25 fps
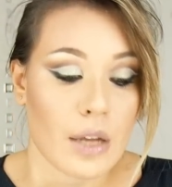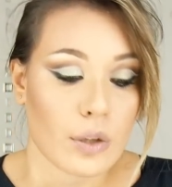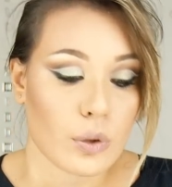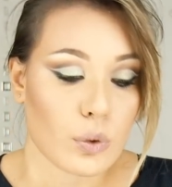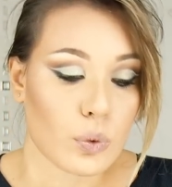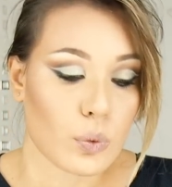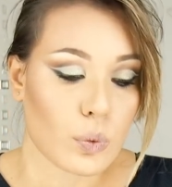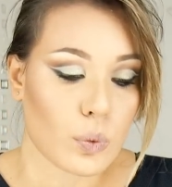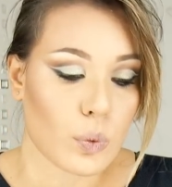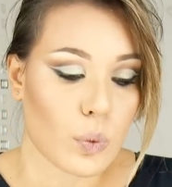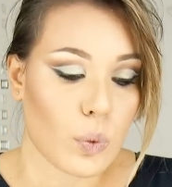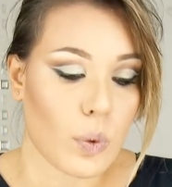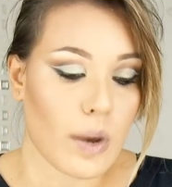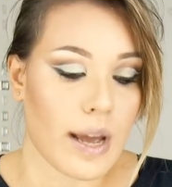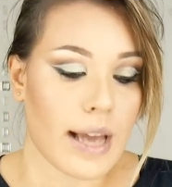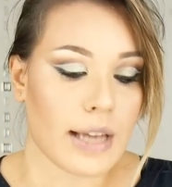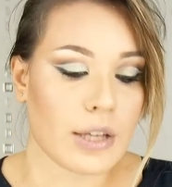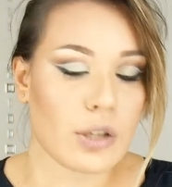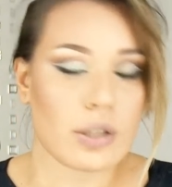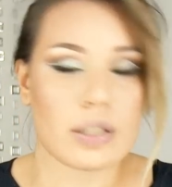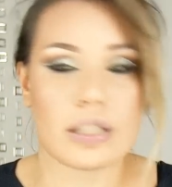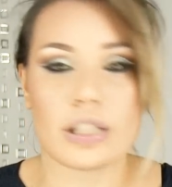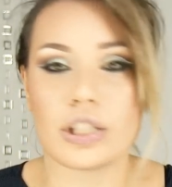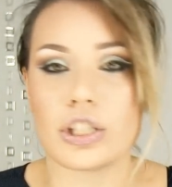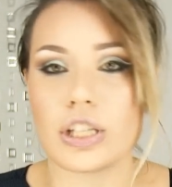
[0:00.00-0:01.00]
Dunque,
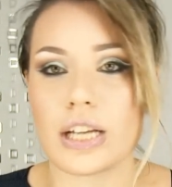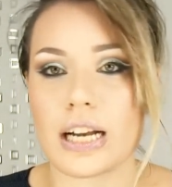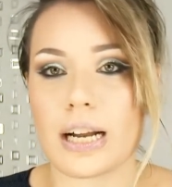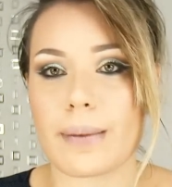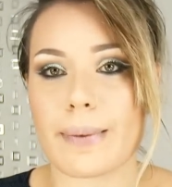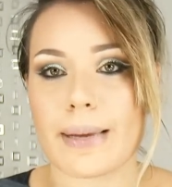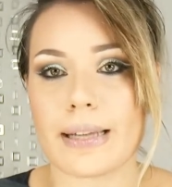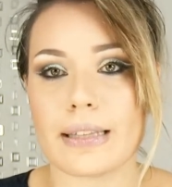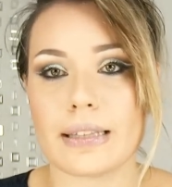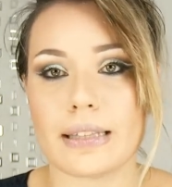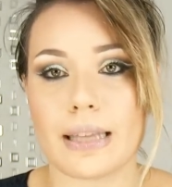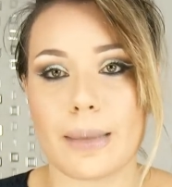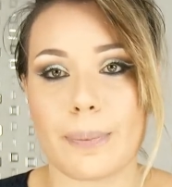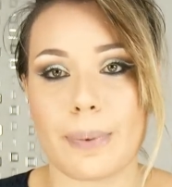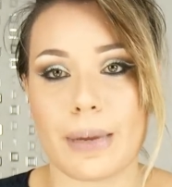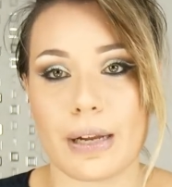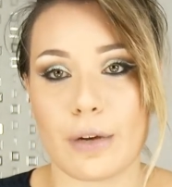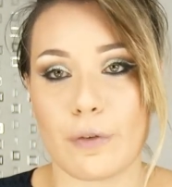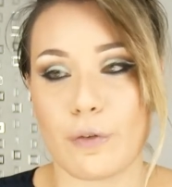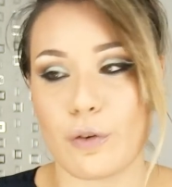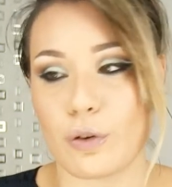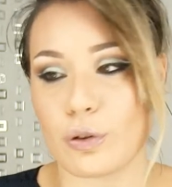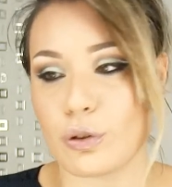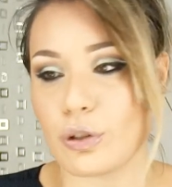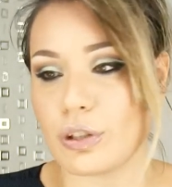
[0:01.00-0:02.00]
io sinceramente per il
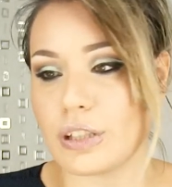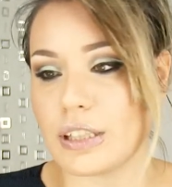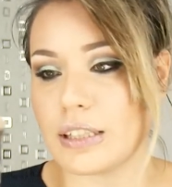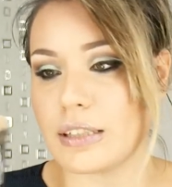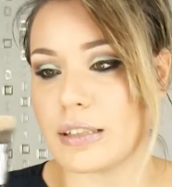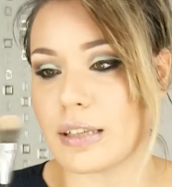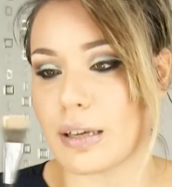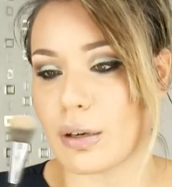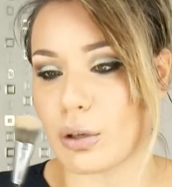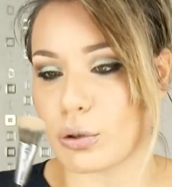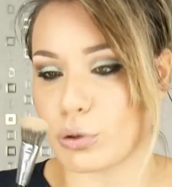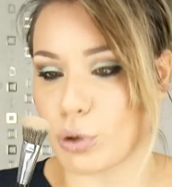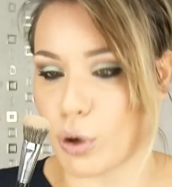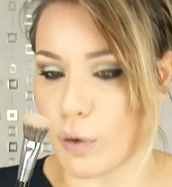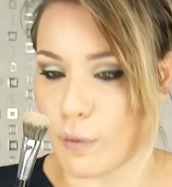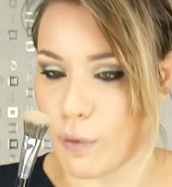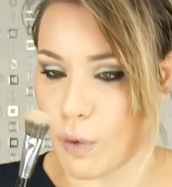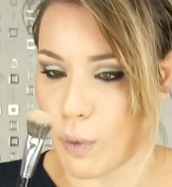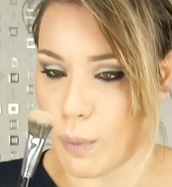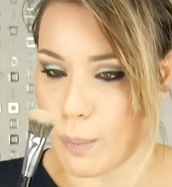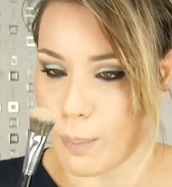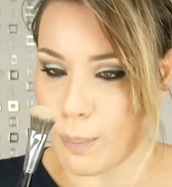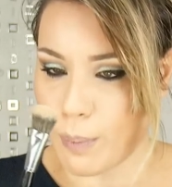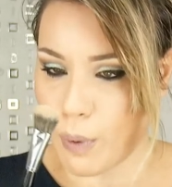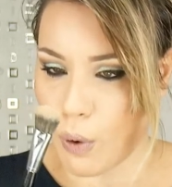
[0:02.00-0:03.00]
fondotinta lo trovo
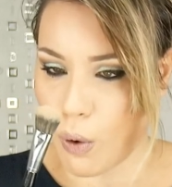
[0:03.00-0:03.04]
un